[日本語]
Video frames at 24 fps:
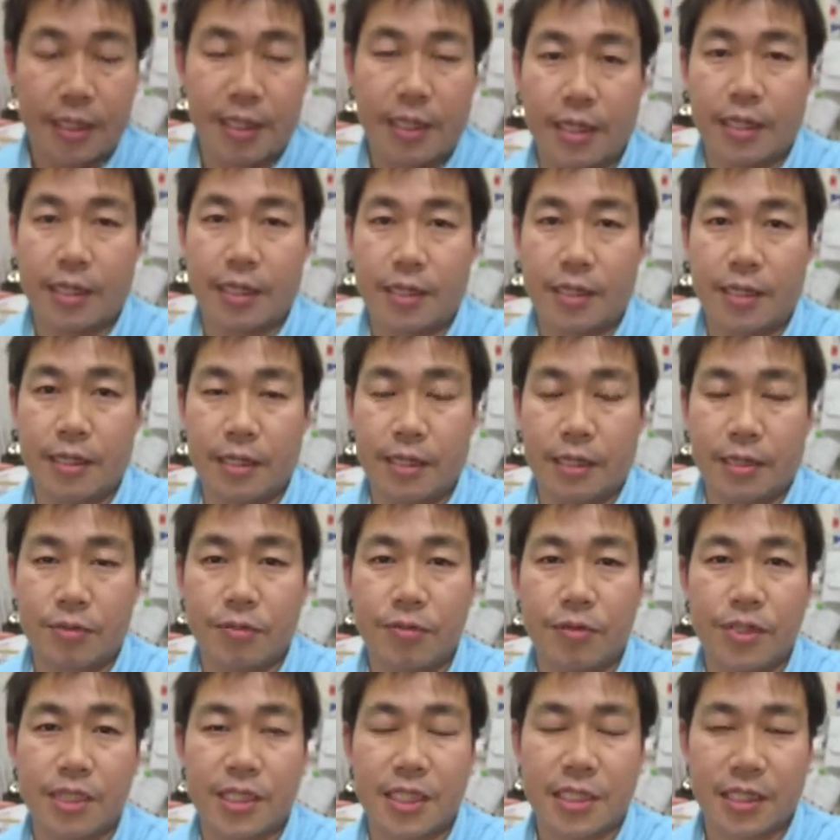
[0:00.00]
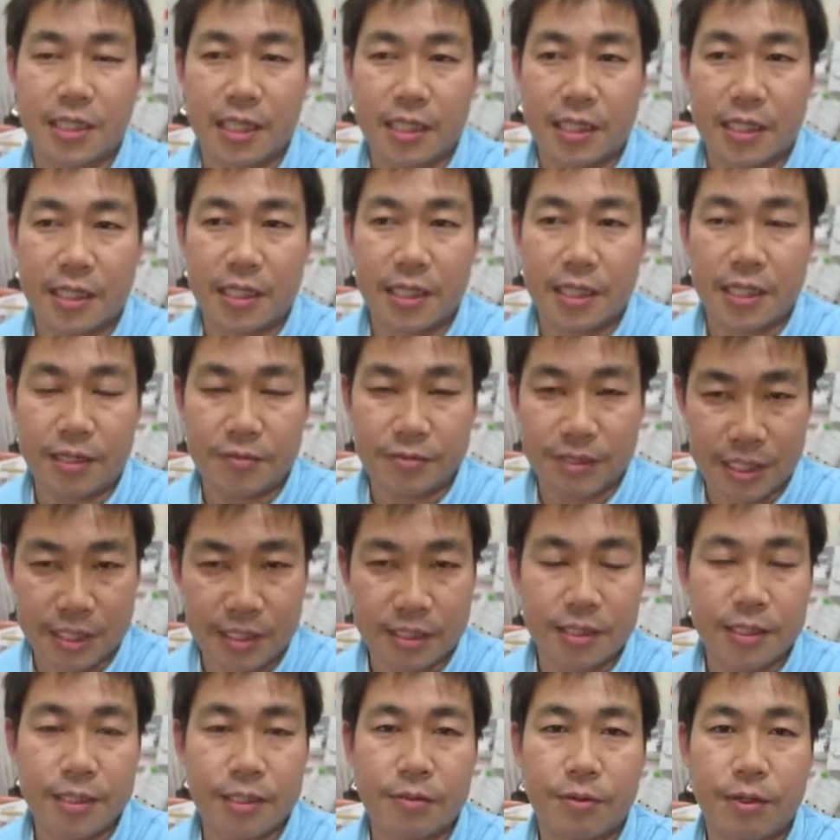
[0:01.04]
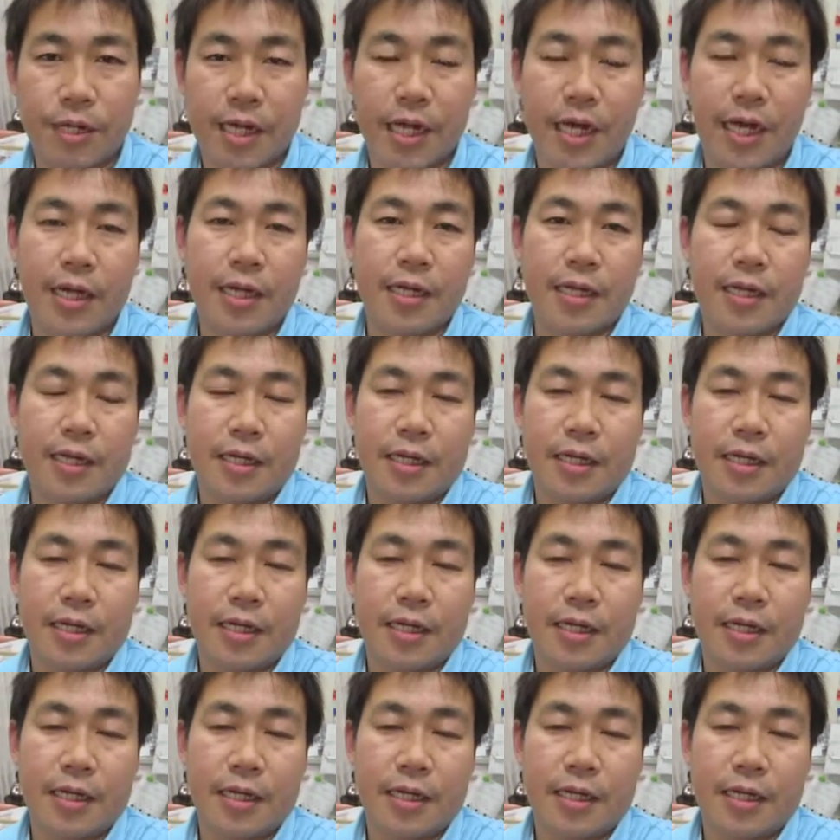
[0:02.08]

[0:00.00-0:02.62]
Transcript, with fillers: えー、後輪で使ったタイヤ2つこれが